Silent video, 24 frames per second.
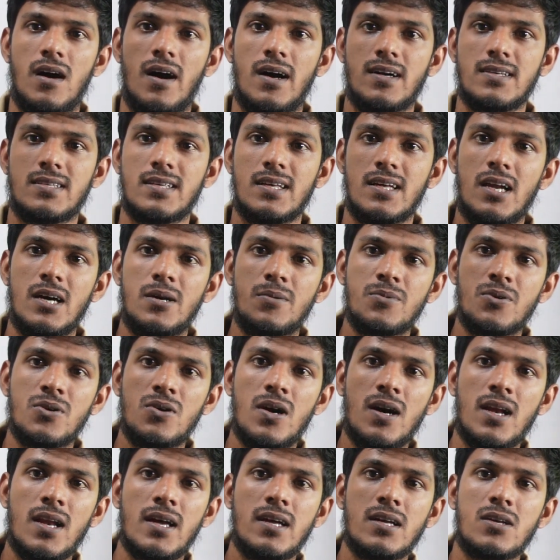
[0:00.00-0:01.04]
আসসালামু
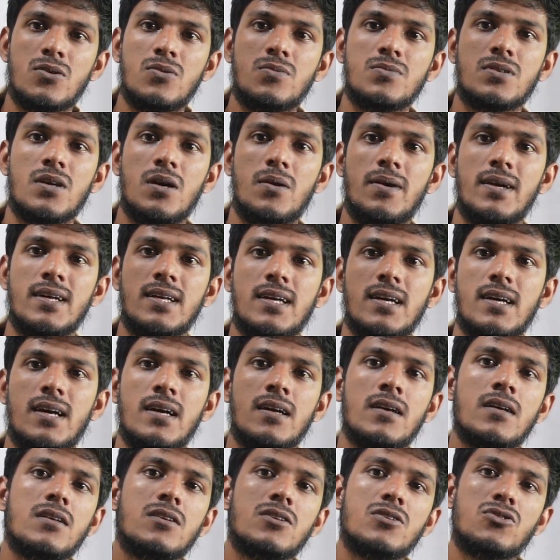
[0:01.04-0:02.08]
আলাইকুম সবাইকে
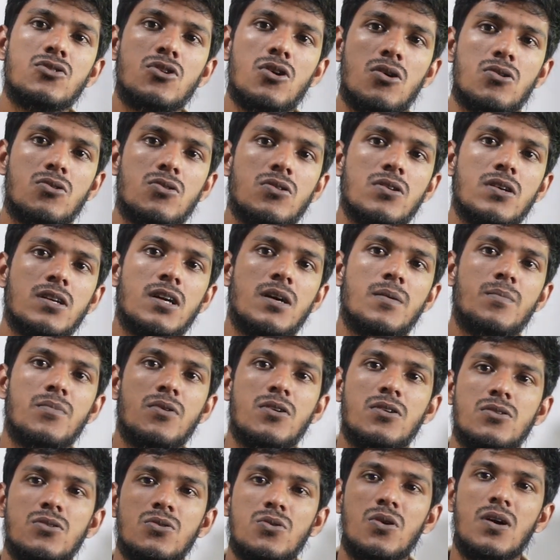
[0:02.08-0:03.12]
চট্টগ্রাম
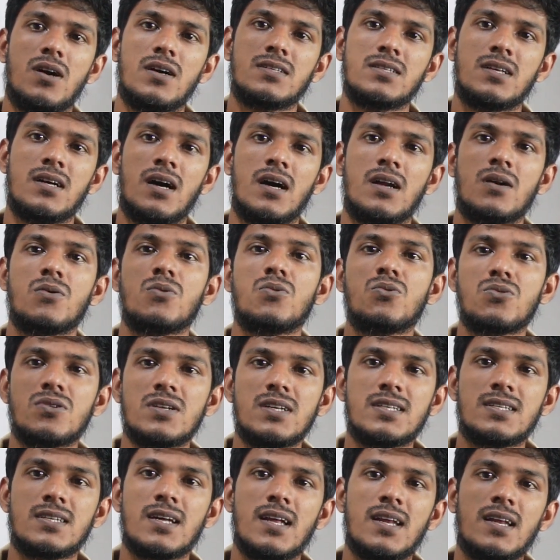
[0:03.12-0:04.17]
বোর্ড দু
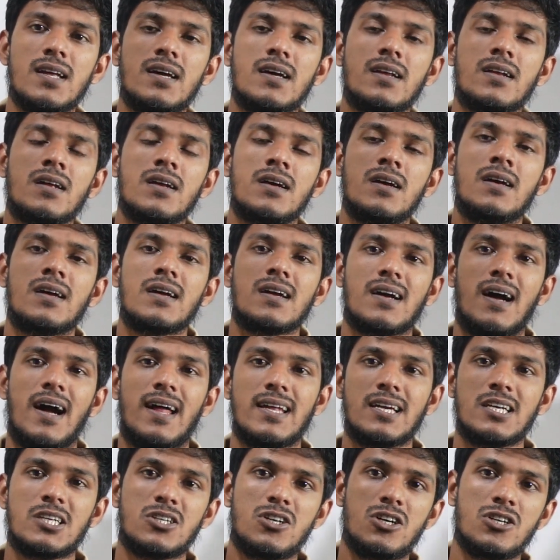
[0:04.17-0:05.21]
সালের
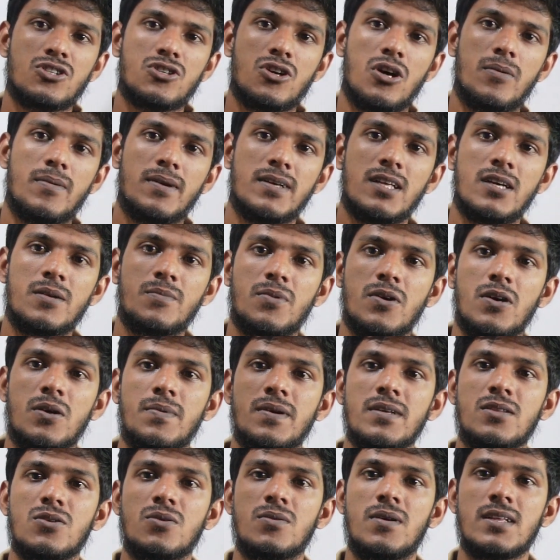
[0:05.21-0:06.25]
কারেক্টর সমাধান
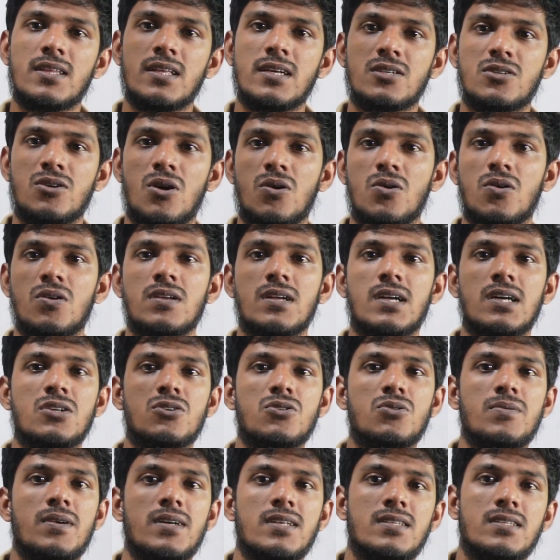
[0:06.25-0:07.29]
পর্বে তোমাদের সকলকে
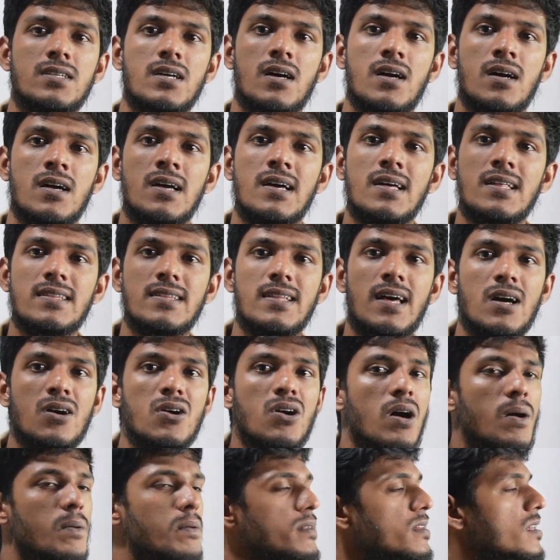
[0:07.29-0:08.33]
শুভেচ্ছা দেখো
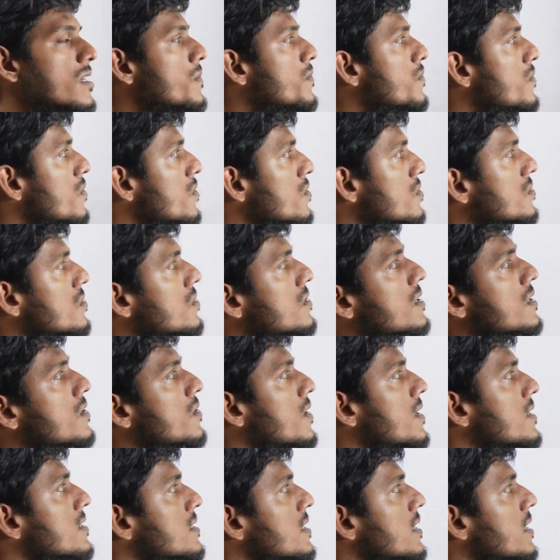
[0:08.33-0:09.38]
আমাদের প্রশ্নটি
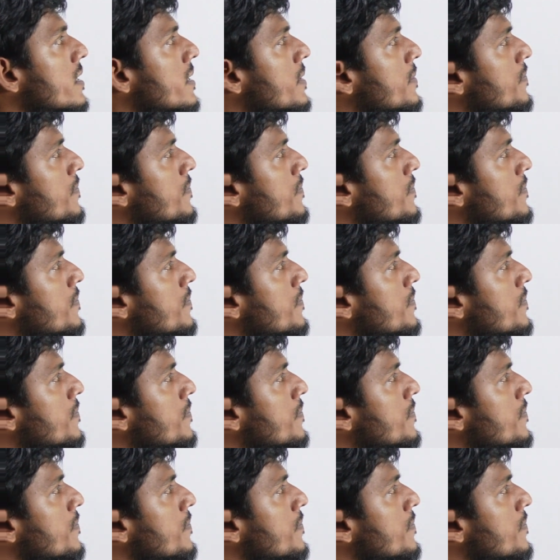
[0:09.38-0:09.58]
রয়েছে